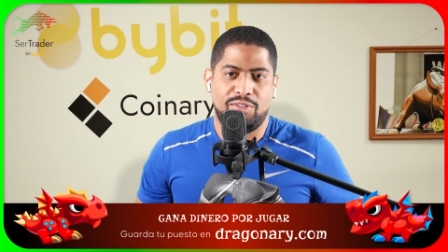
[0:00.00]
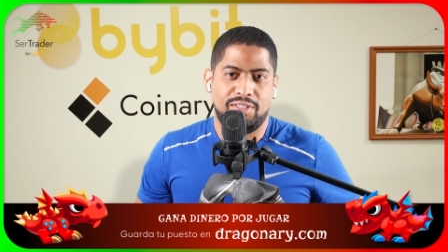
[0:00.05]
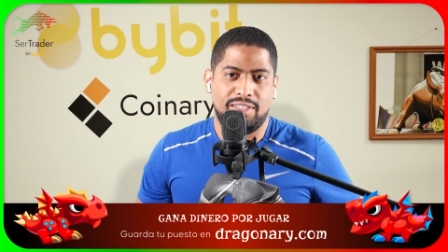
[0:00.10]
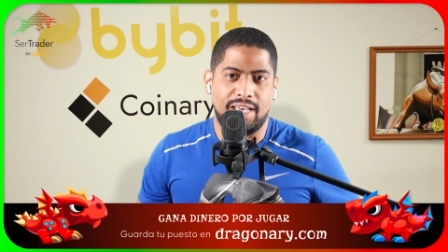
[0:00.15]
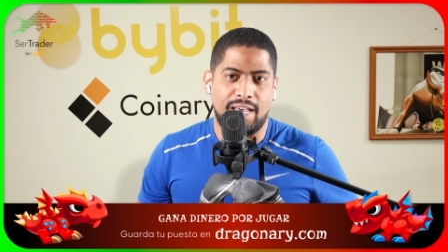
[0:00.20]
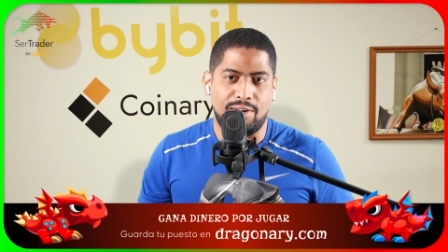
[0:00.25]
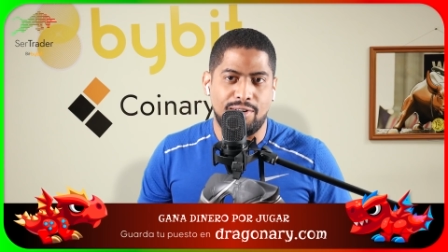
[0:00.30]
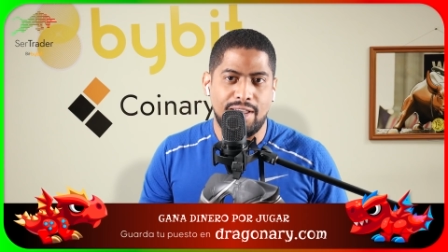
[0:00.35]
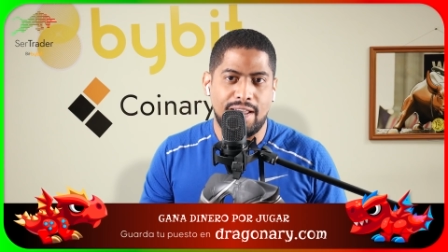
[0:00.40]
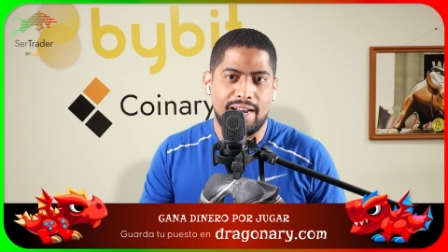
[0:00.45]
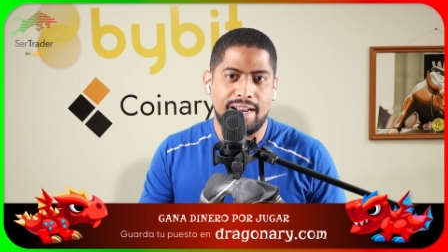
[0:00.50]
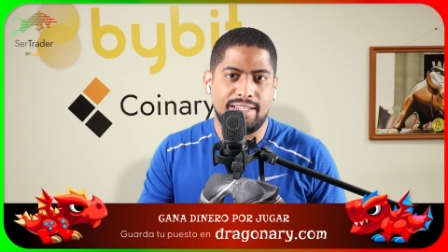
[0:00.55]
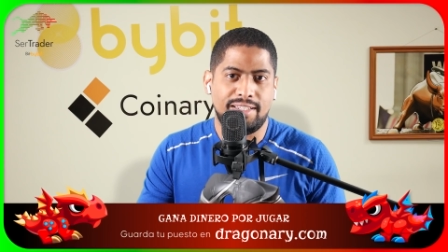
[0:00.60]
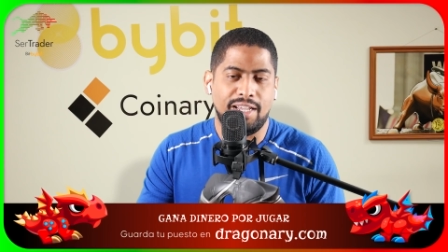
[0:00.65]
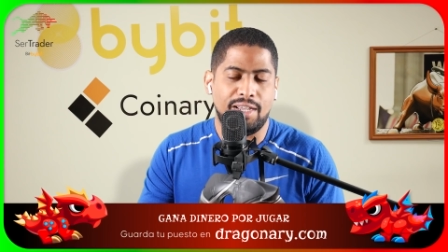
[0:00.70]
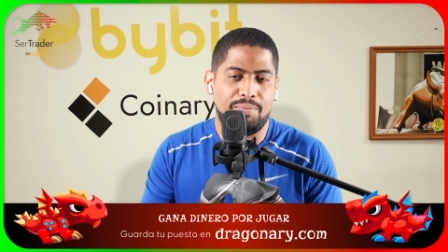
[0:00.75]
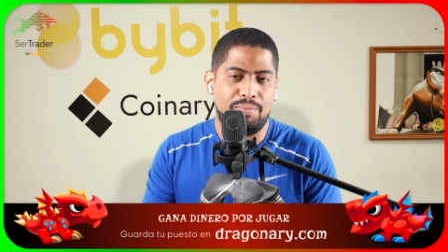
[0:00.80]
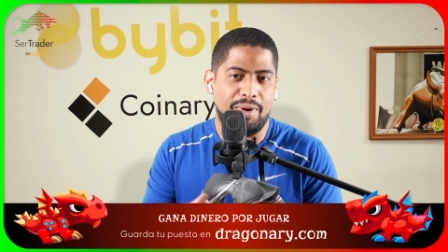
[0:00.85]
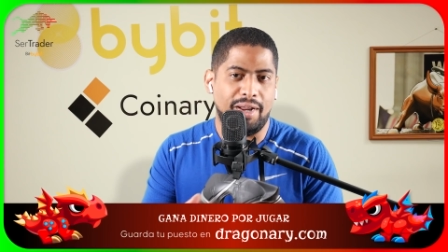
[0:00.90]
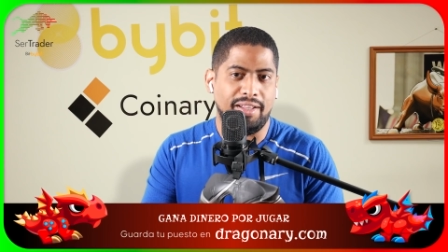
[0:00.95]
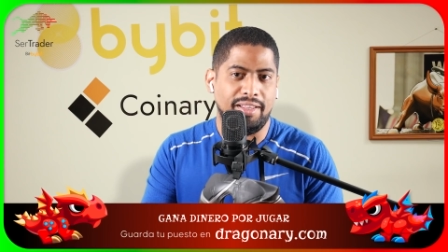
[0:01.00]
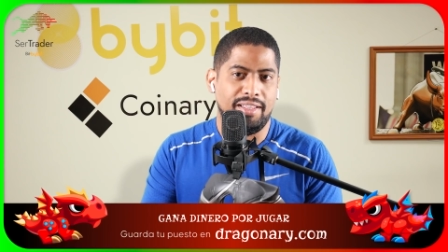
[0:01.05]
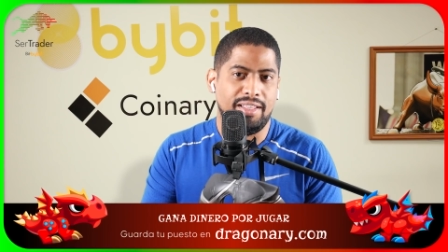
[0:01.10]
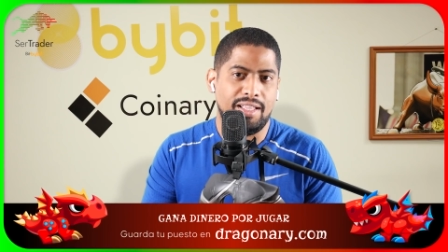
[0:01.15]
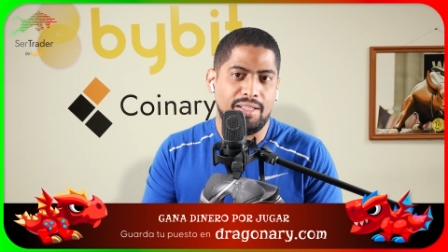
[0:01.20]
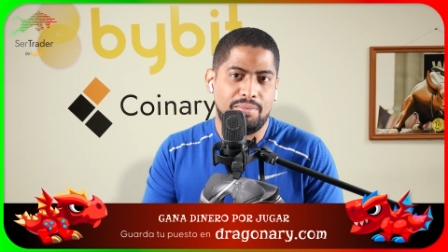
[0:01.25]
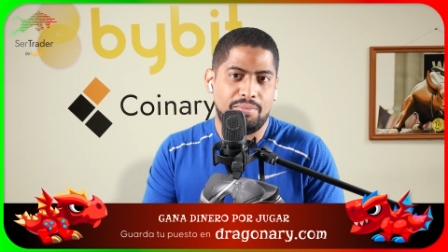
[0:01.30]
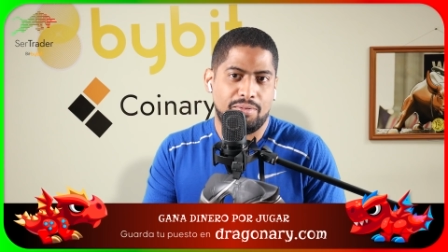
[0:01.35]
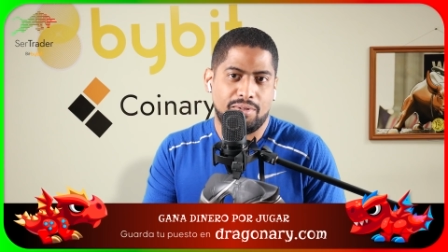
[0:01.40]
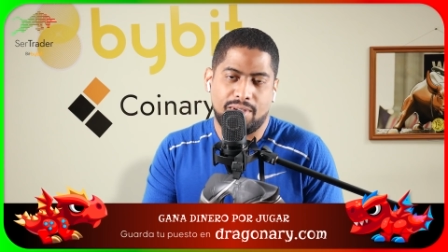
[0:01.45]
si te agarra una racha de
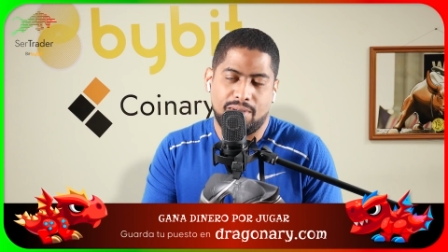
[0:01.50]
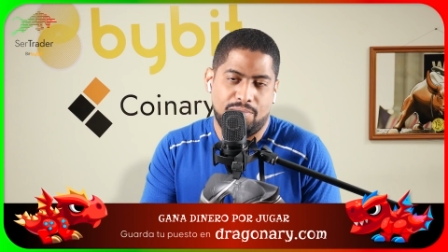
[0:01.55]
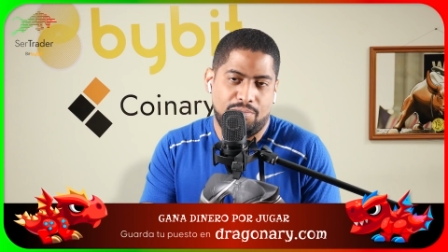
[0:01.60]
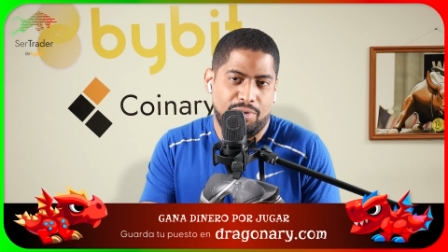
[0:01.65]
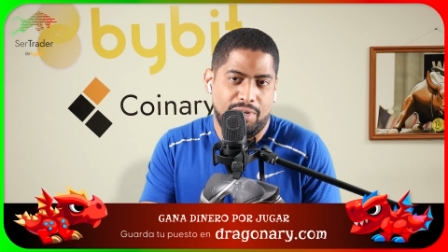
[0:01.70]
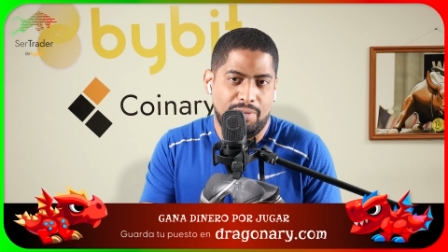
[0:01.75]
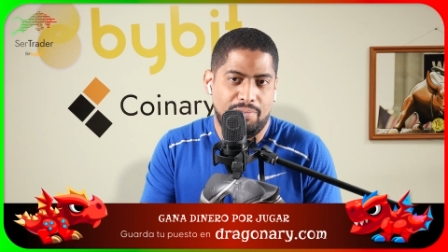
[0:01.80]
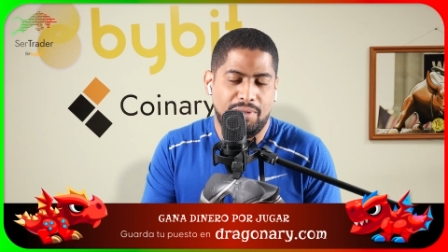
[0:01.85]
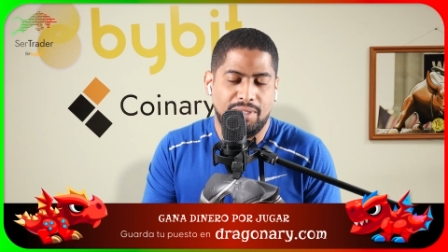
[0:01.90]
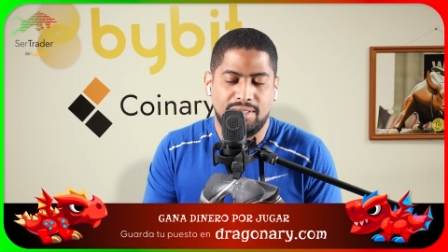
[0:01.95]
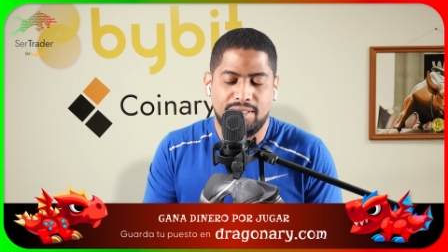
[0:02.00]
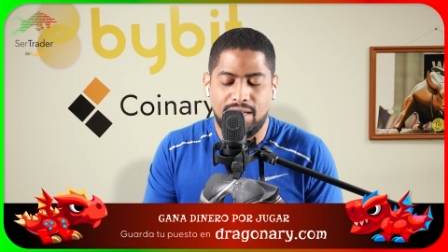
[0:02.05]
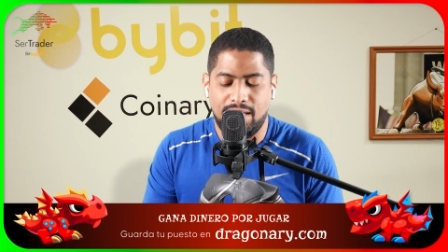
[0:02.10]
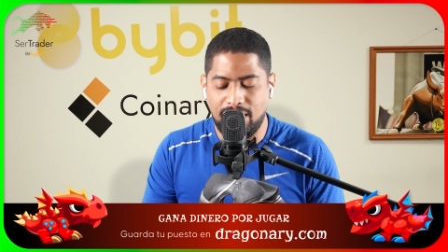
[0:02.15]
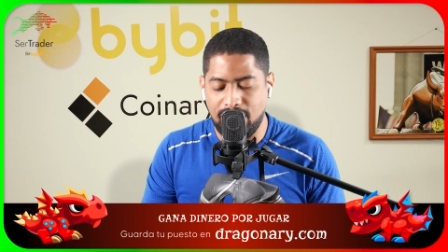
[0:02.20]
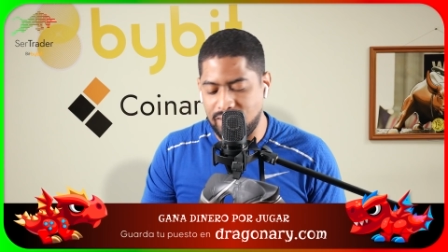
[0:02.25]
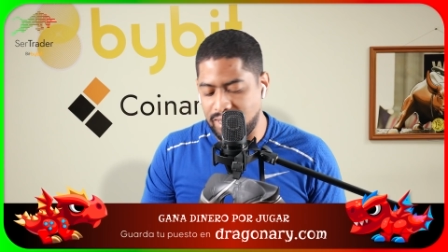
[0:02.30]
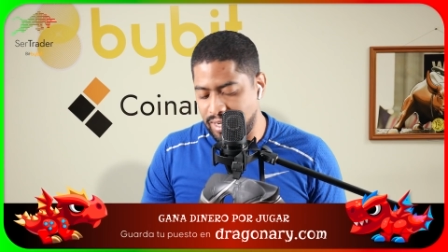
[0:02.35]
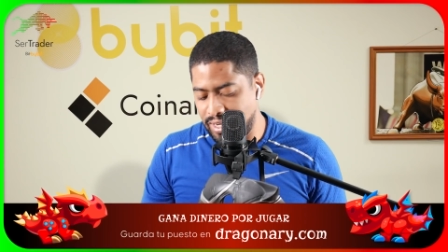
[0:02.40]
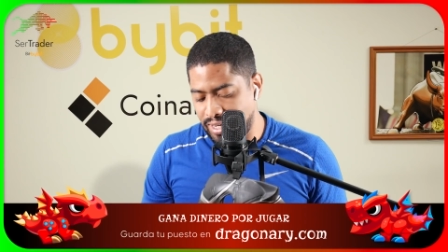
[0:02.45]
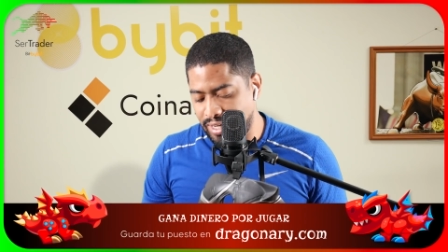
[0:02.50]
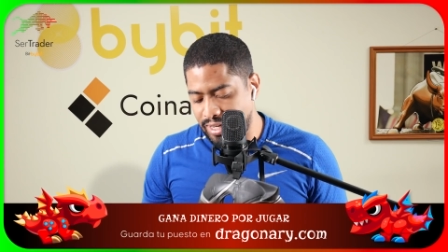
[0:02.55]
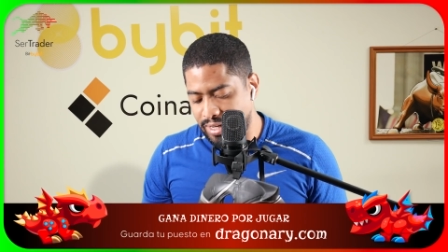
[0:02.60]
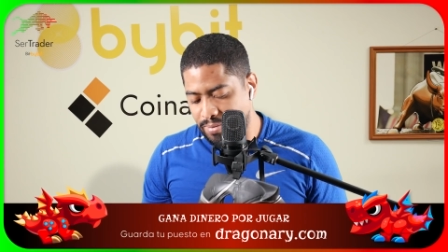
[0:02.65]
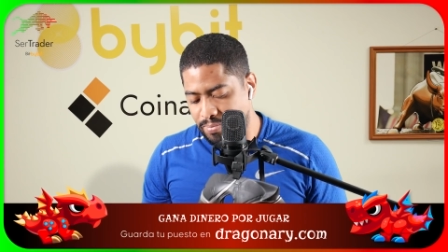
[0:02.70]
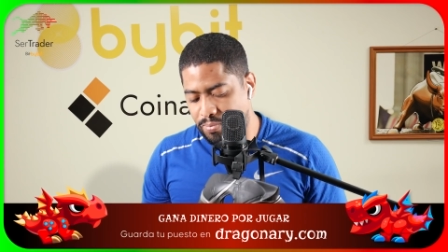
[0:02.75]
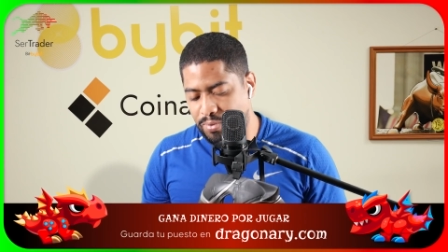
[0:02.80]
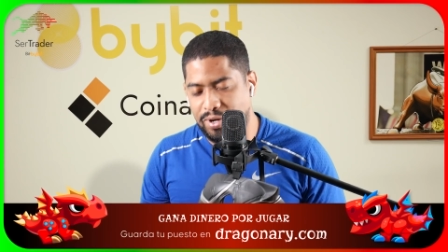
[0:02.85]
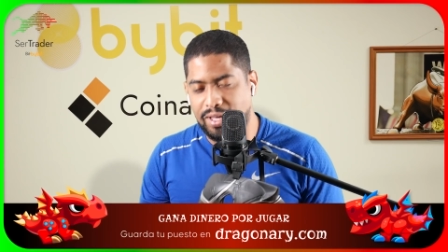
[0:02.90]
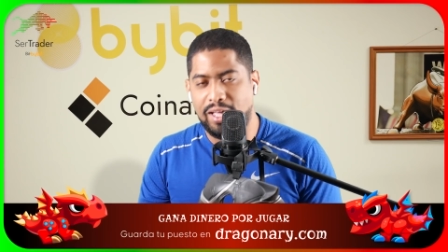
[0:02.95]
pérdidas, porque puede pasar,
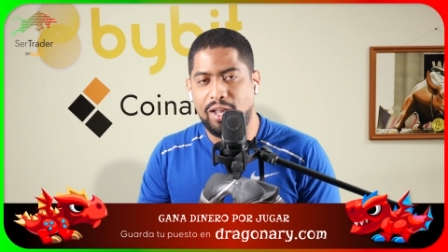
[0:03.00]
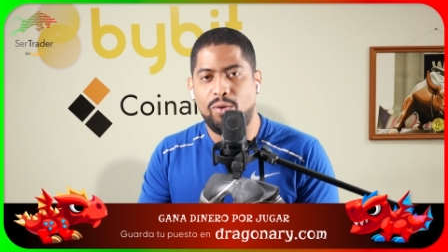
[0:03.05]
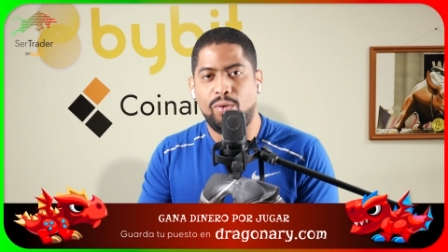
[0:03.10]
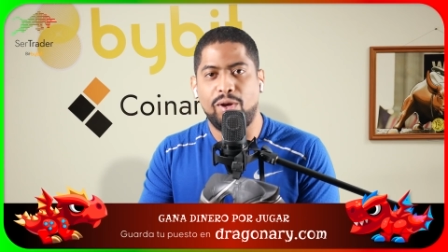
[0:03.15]
puedas